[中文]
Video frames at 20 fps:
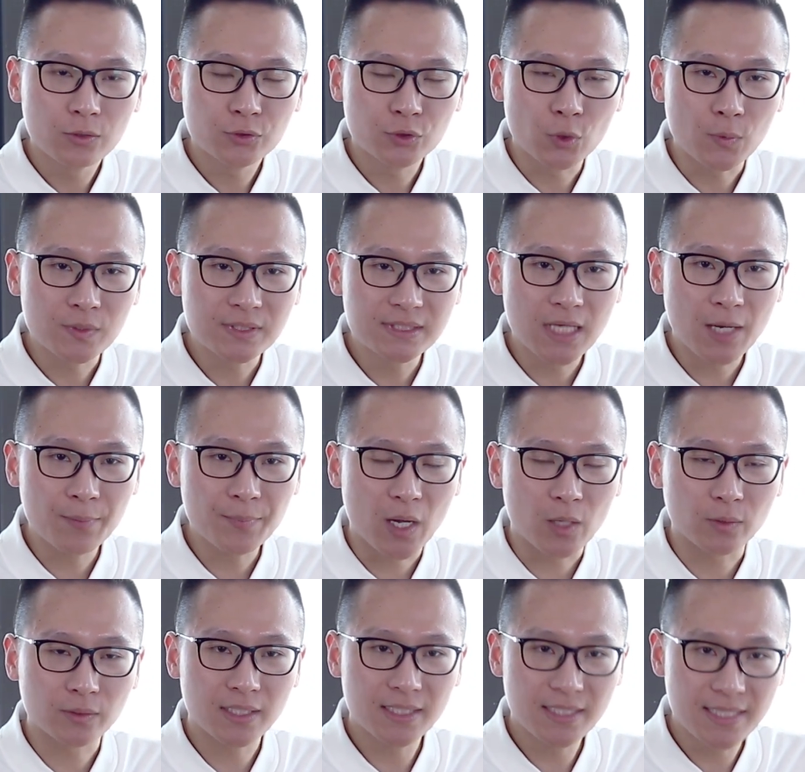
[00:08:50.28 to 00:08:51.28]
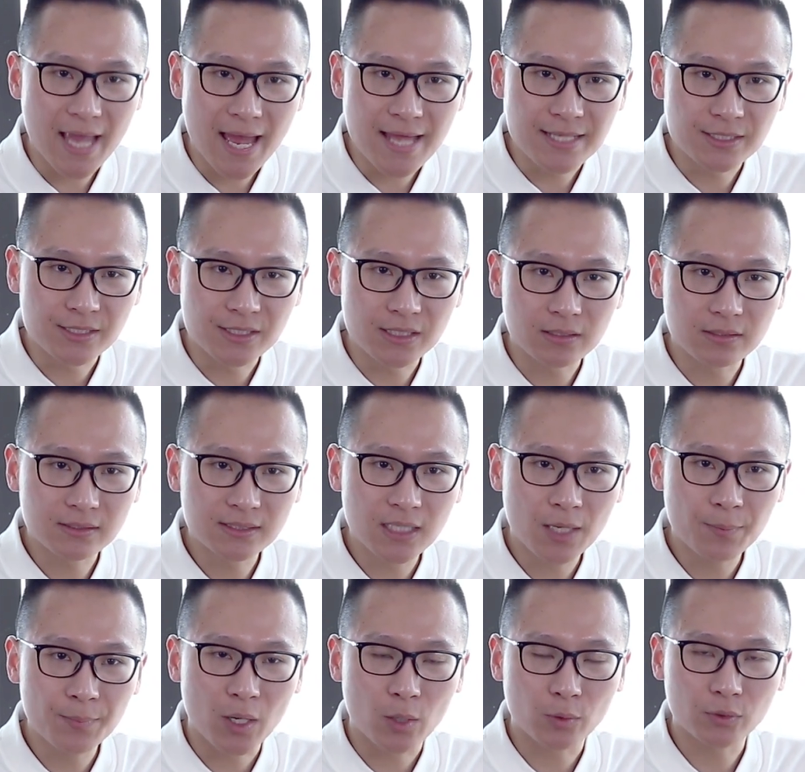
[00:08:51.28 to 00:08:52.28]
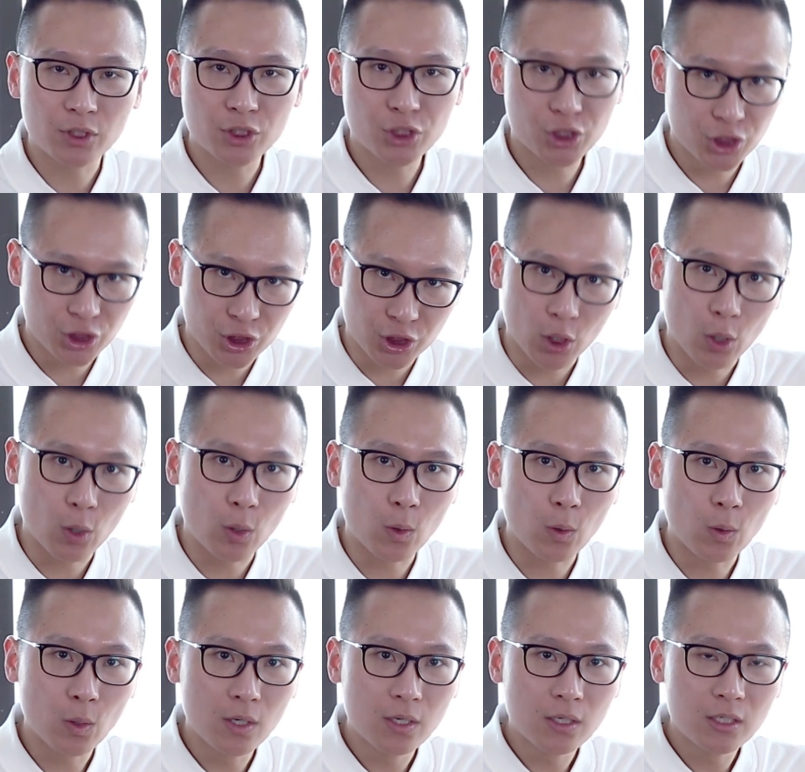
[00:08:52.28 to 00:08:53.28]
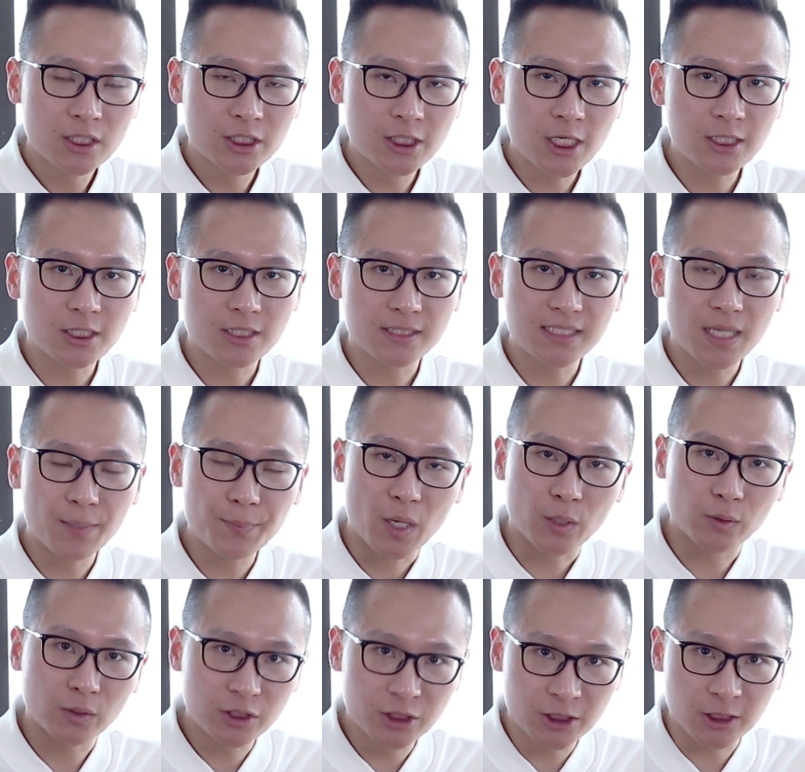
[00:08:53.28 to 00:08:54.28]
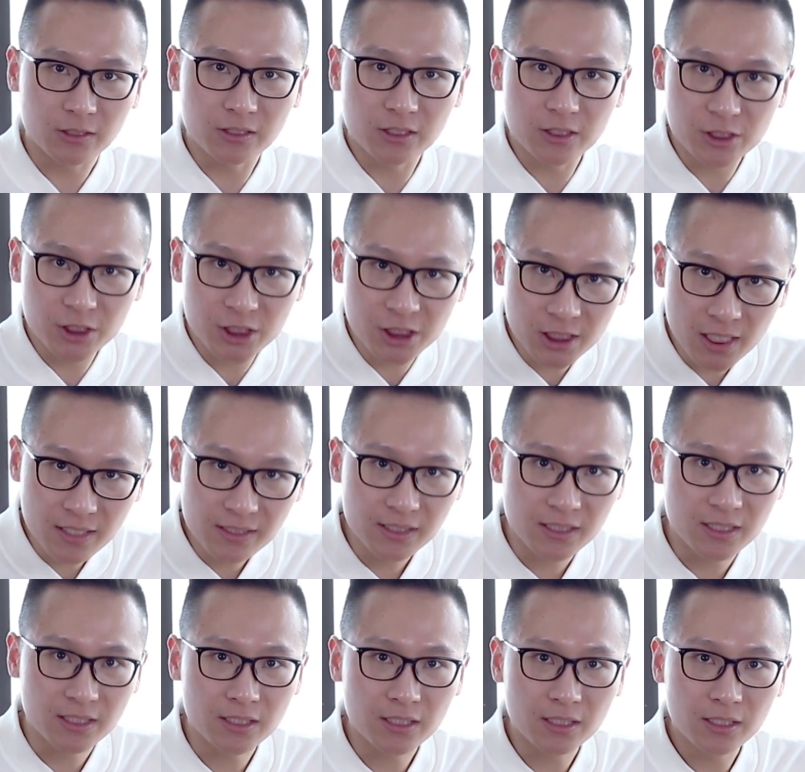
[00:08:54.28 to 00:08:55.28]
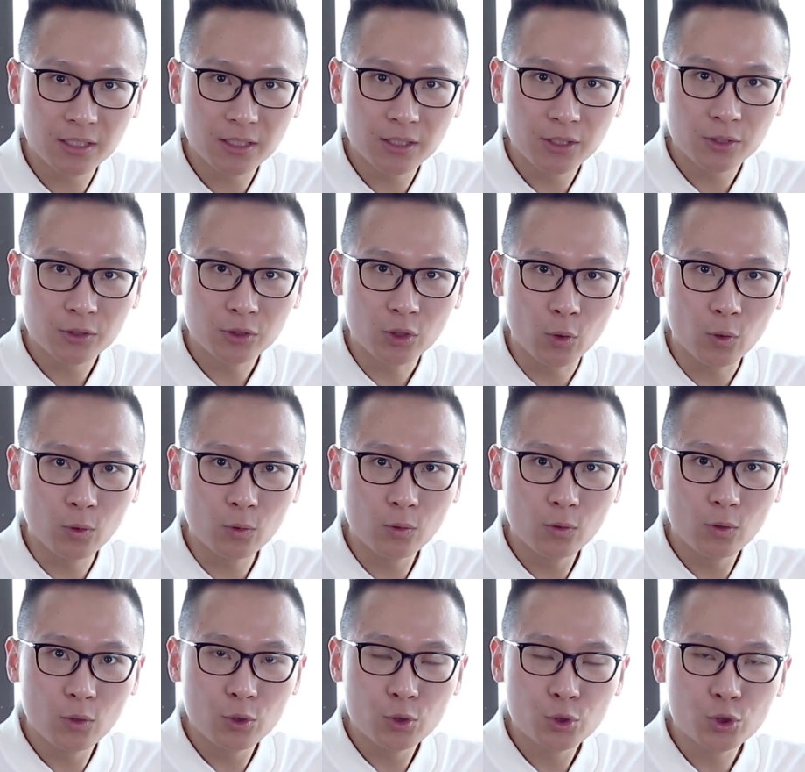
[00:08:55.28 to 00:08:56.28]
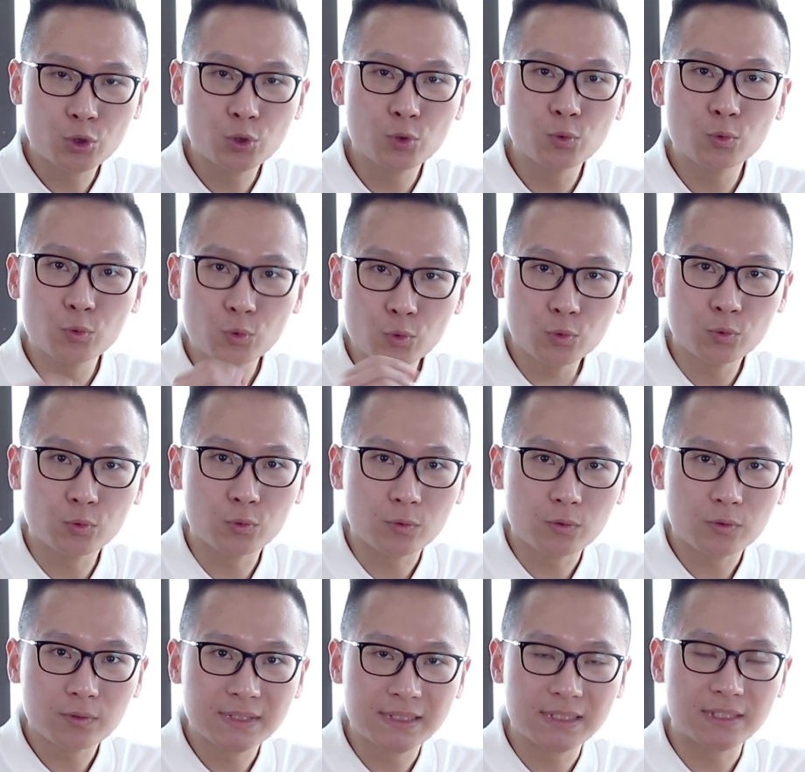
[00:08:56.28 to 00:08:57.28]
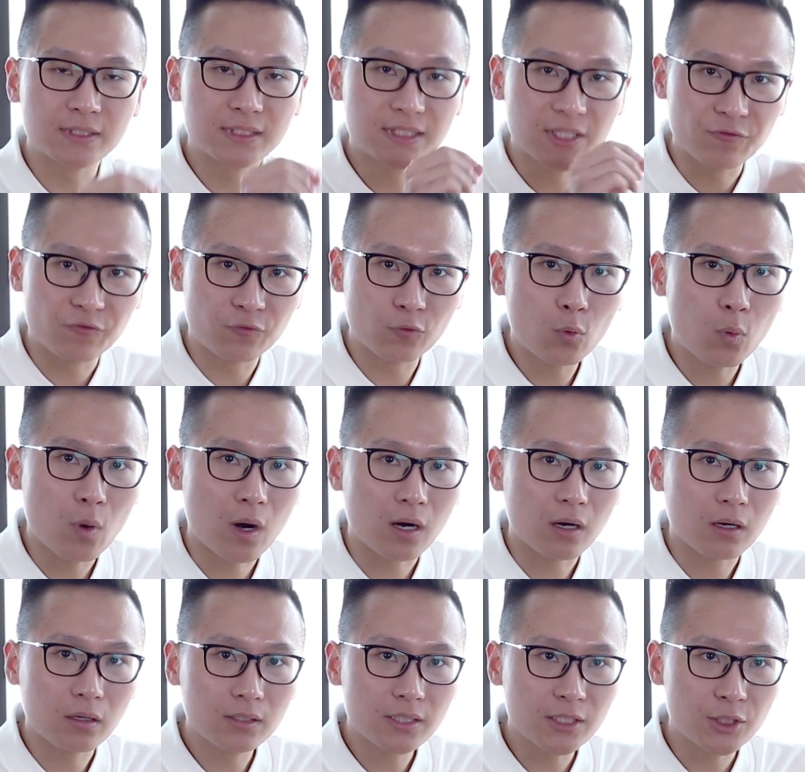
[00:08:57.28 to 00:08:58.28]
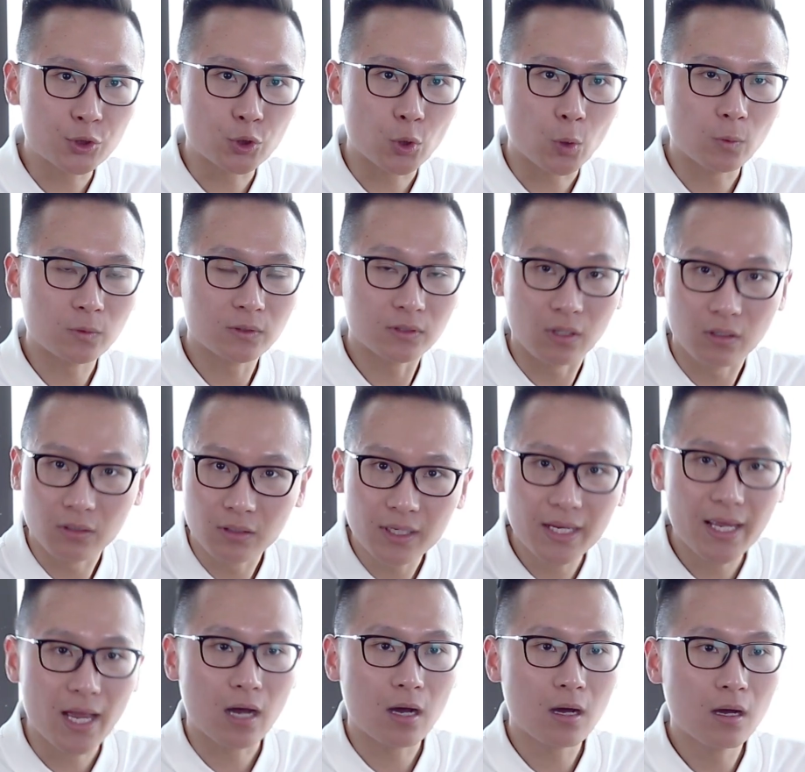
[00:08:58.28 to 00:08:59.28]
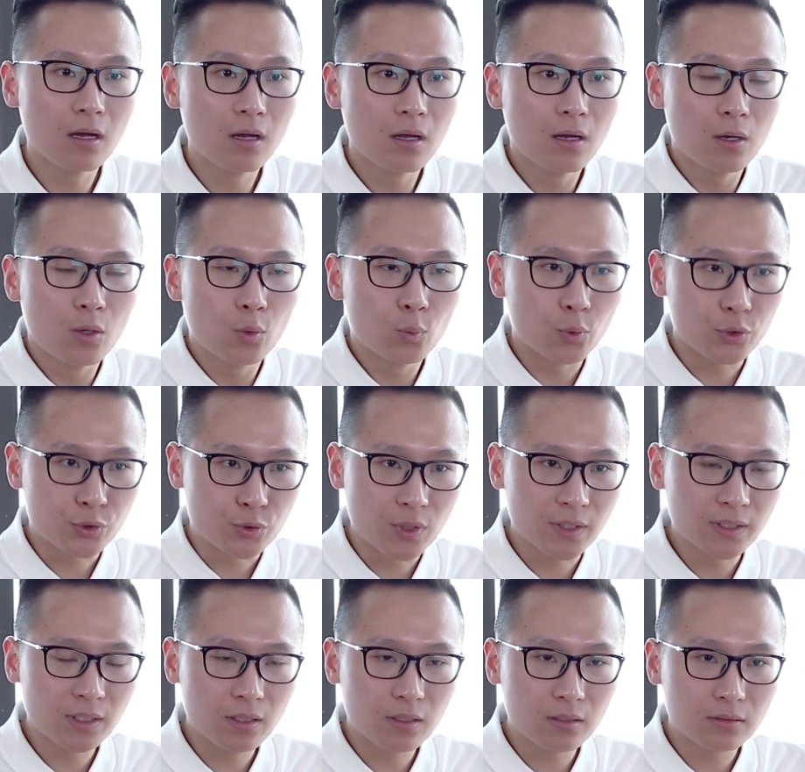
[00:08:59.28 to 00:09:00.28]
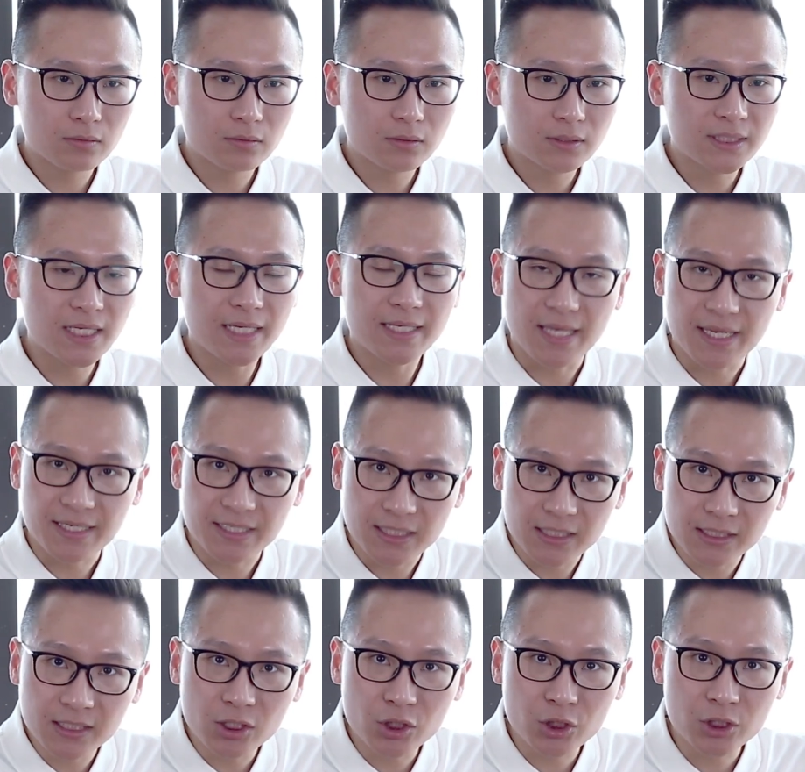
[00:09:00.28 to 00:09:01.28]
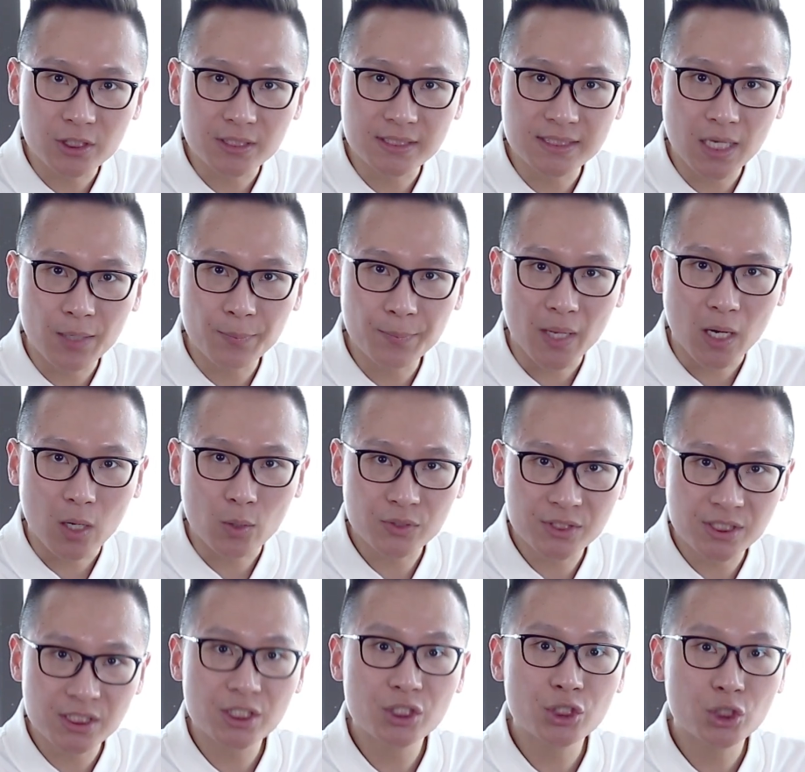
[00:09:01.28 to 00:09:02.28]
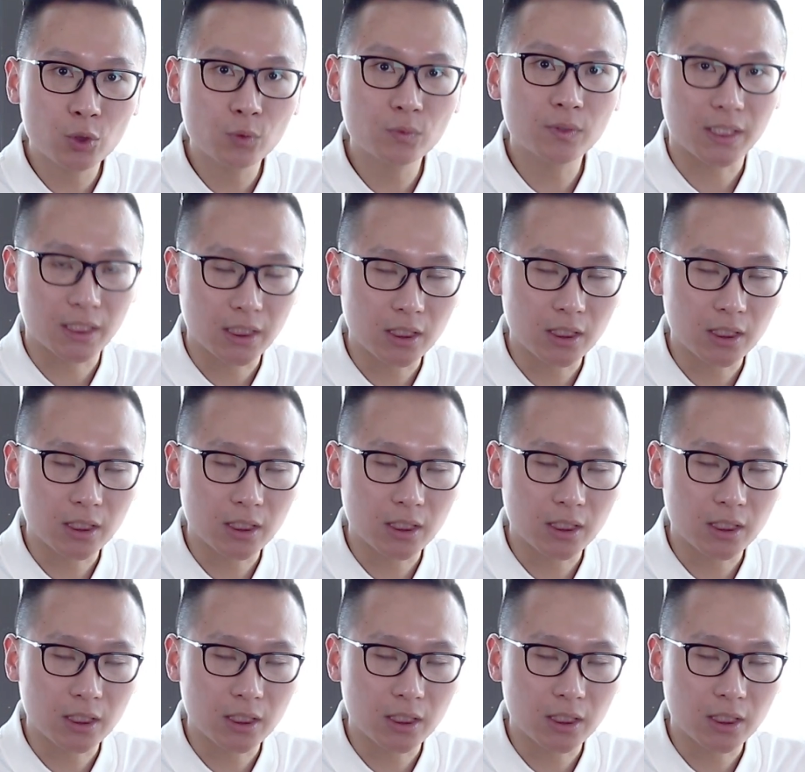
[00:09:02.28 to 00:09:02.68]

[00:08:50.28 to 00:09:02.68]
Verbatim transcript: 从江淼的眼睛、江淼的手，甚至江淼的整个身体都输入进这幅画一种能量。我觉得这也一定是江淼吸收的